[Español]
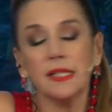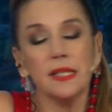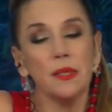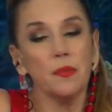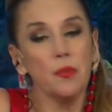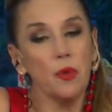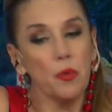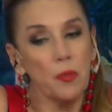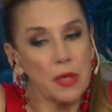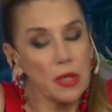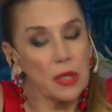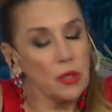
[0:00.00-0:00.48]

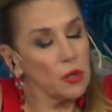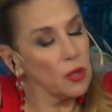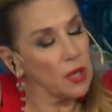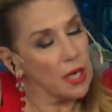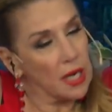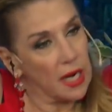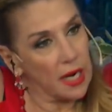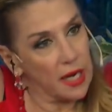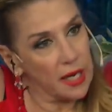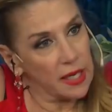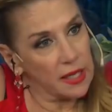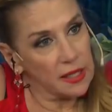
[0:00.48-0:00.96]
momento
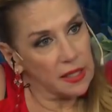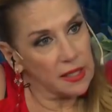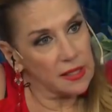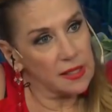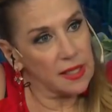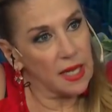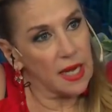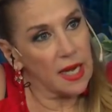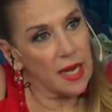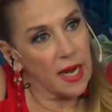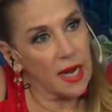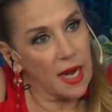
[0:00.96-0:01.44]
que la gente
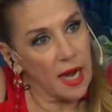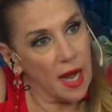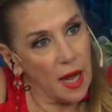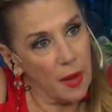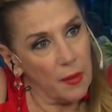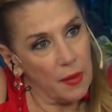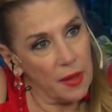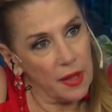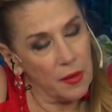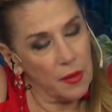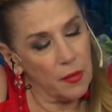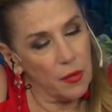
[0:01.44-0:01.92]
se
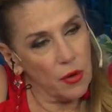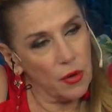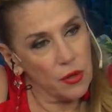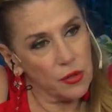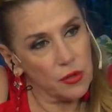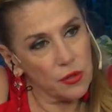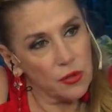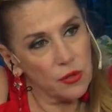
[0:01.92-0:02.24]
alejaba de vos?